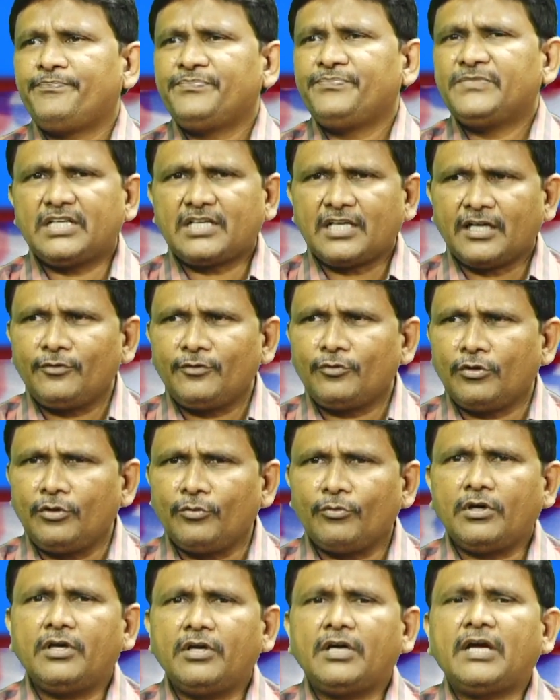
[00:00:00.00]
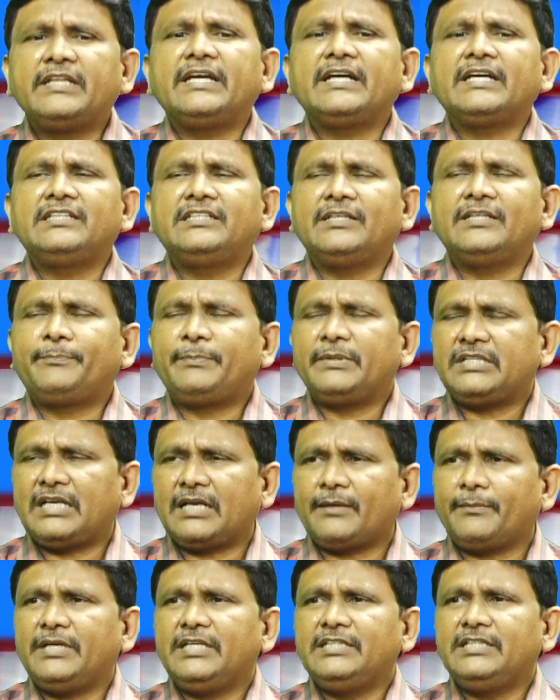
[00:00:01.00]
ఇట్లాంటి వాళ్ళు అదే కదా చెప్పేది
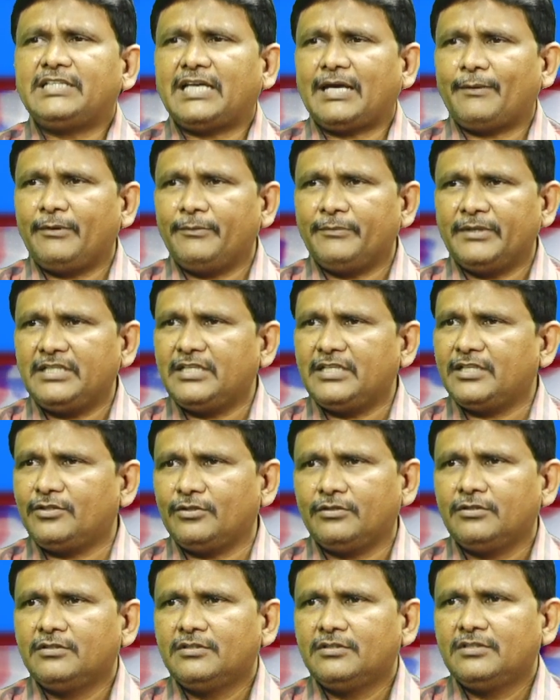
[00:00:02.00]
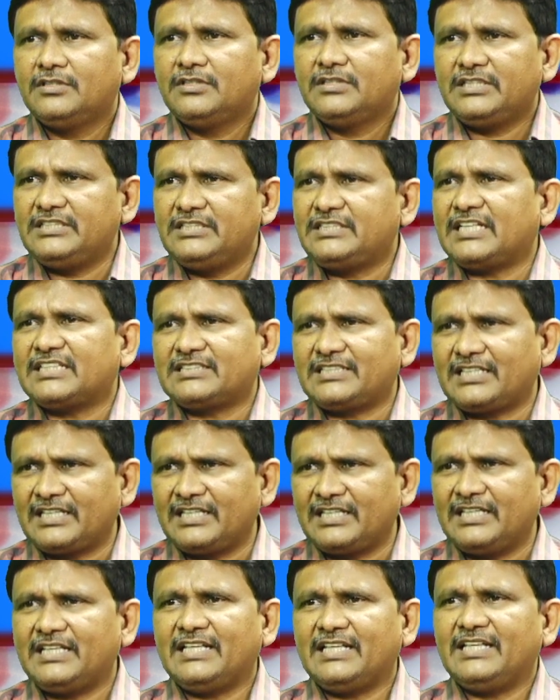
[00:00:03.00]
నలభై నుంచి యాభై మంది ఏదో
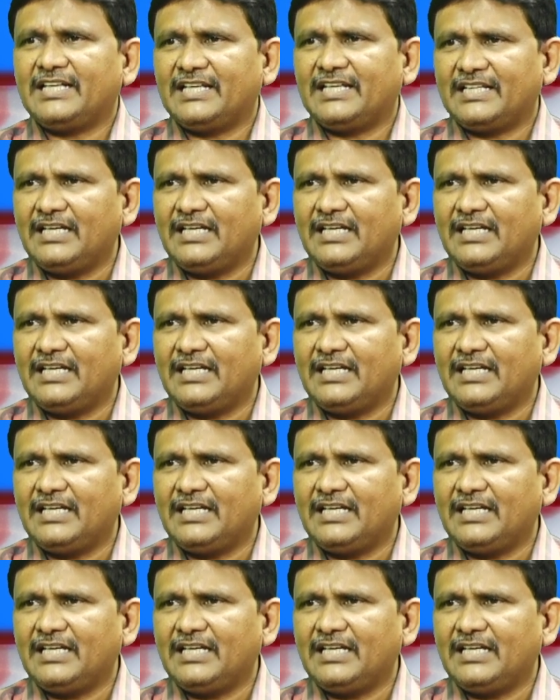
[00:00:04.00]
తీసేస్తారనేది అదే కదా